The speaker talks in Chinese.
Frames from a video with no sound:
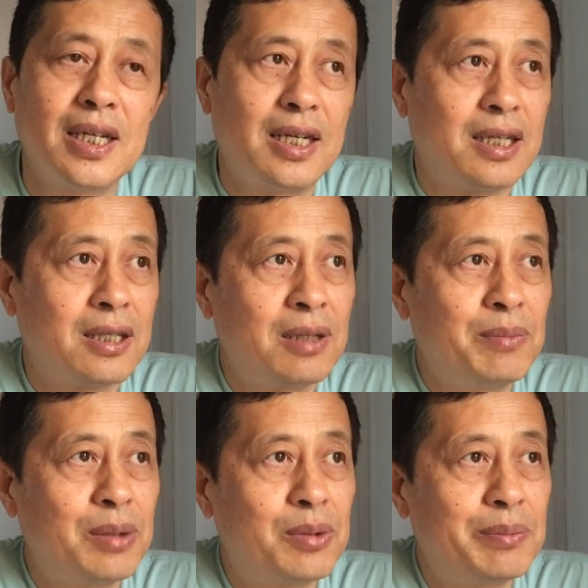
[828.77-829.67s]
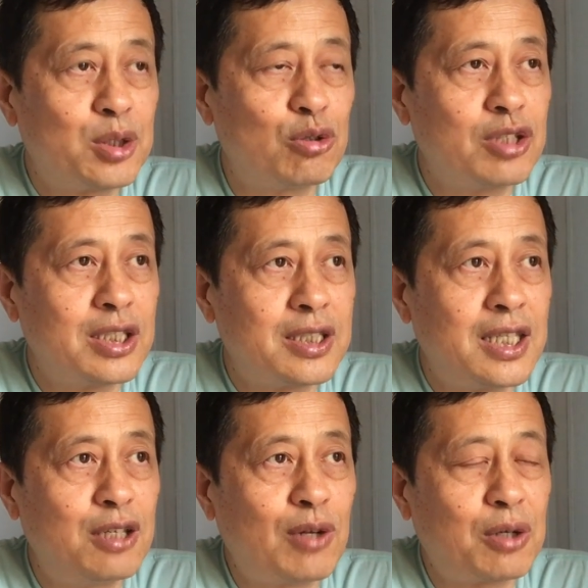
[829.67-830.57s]
啊，那么我们从
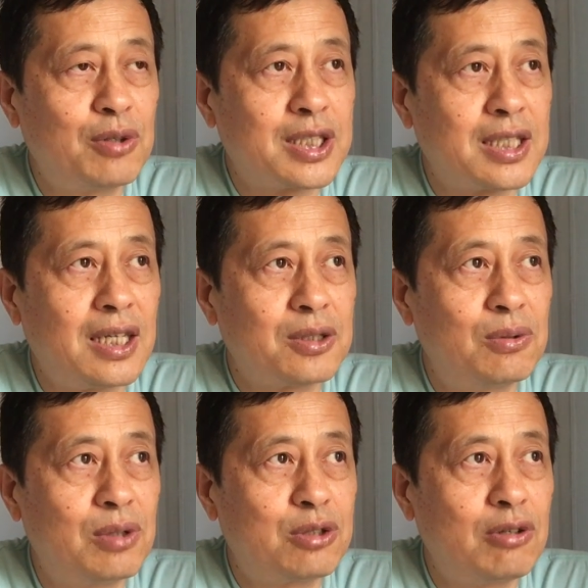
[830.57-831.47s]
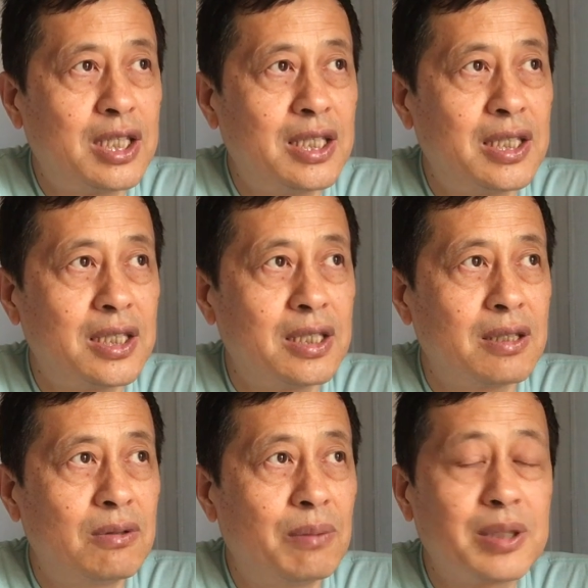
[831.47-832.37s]
这一段过程当中，我觉得
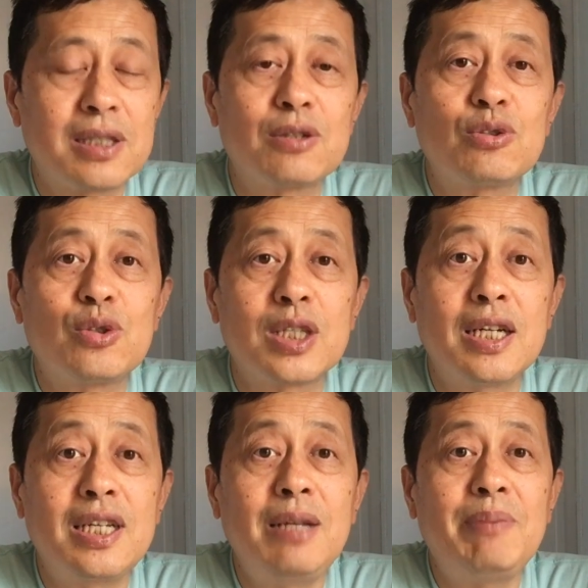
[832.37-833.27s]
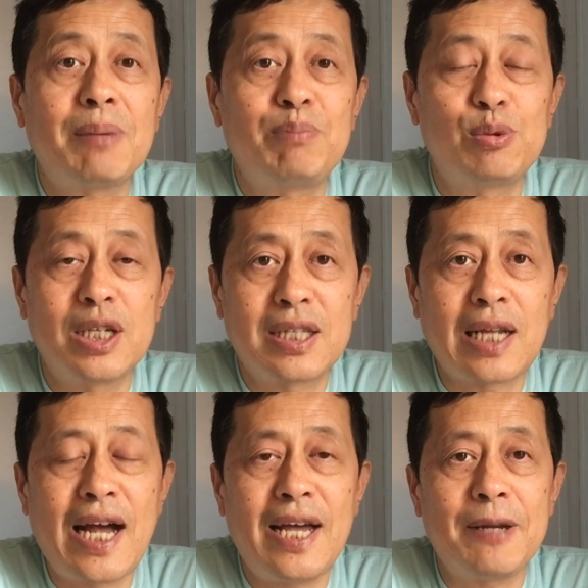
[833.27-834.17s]
我们始终觉得黎明不会
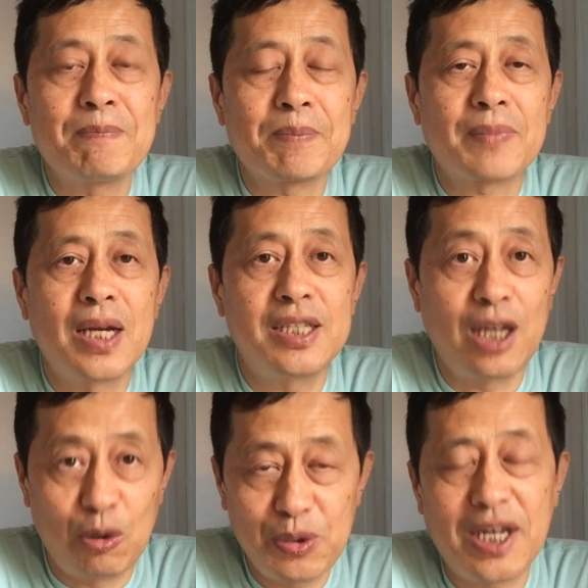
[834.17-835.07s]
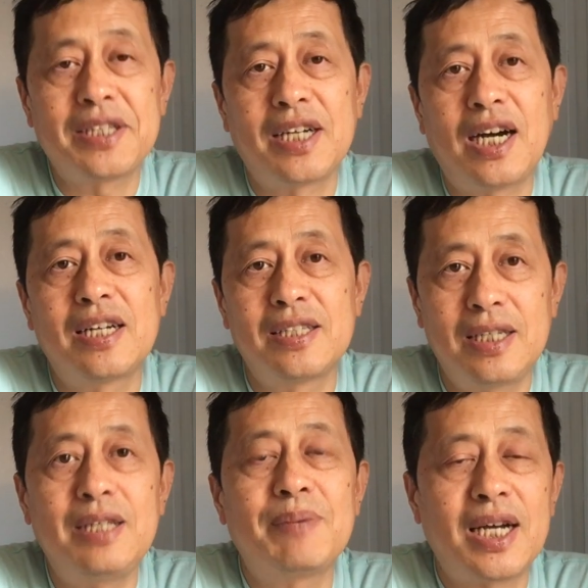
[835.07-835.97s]
太遥远啊。
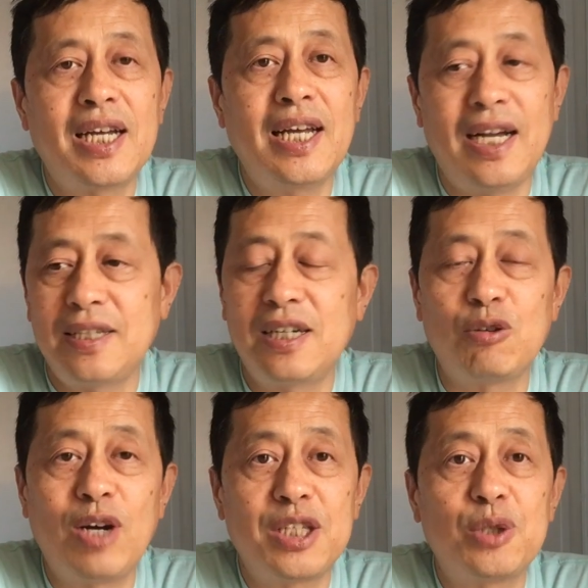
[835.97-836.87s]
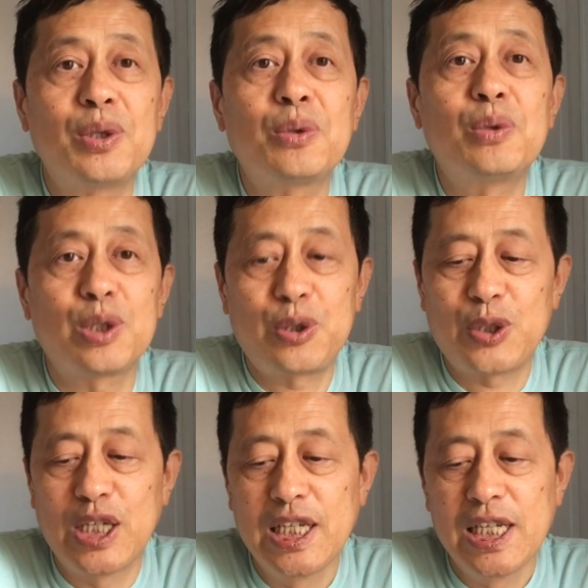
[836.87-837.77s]
你们黑暗很快就会过
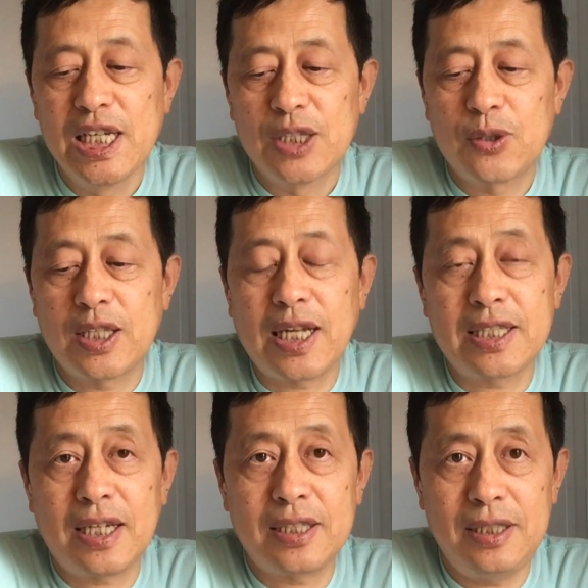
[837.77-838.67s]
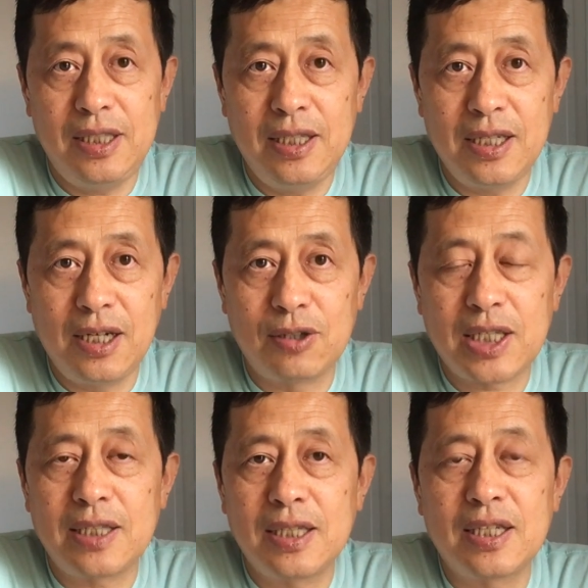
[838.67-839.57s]
去，所以大家就一定要
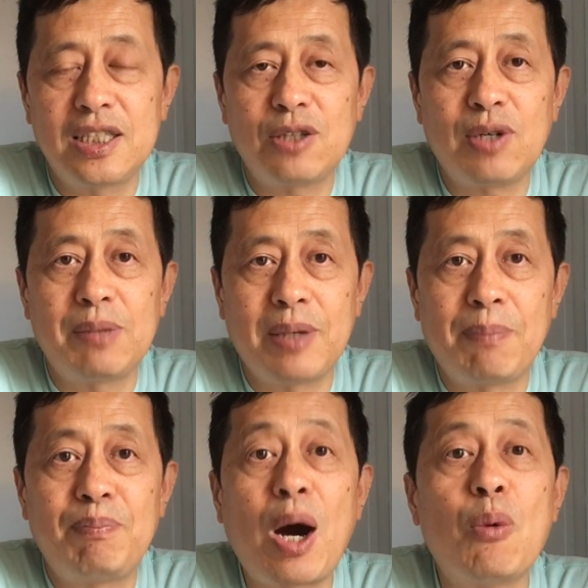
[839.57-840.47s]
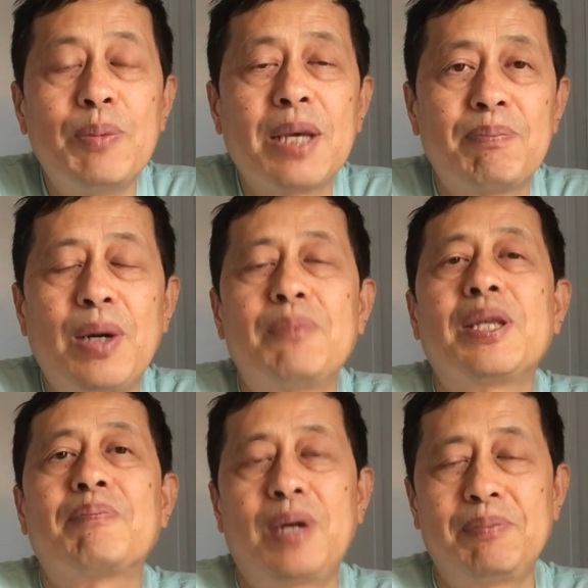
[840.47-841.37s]
在这个阶段里面保命、保
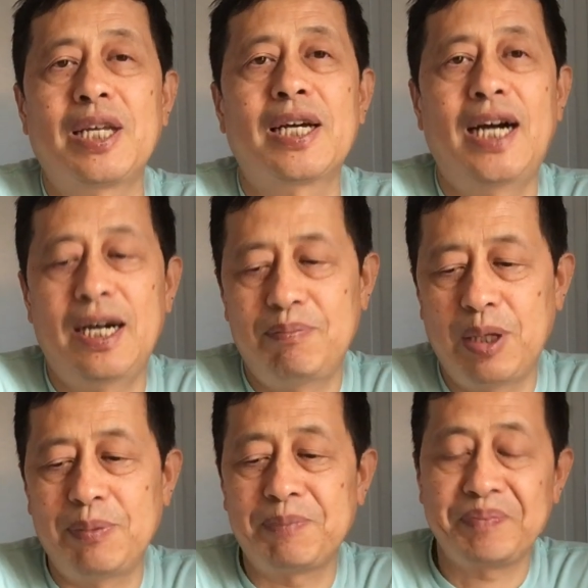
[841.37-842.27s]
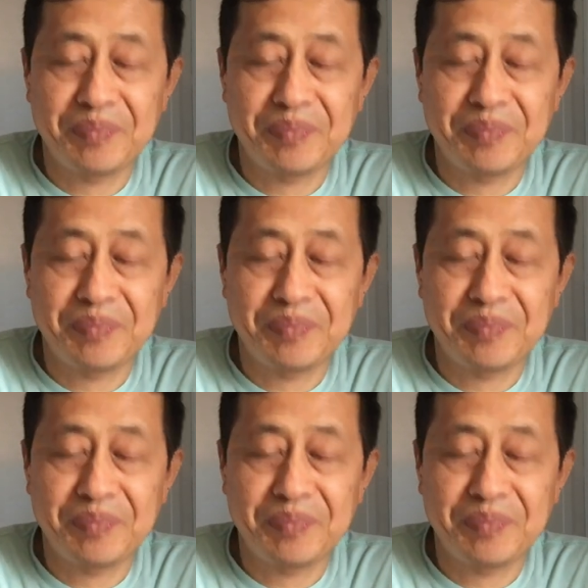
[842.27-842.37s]
命、保命啊！保命，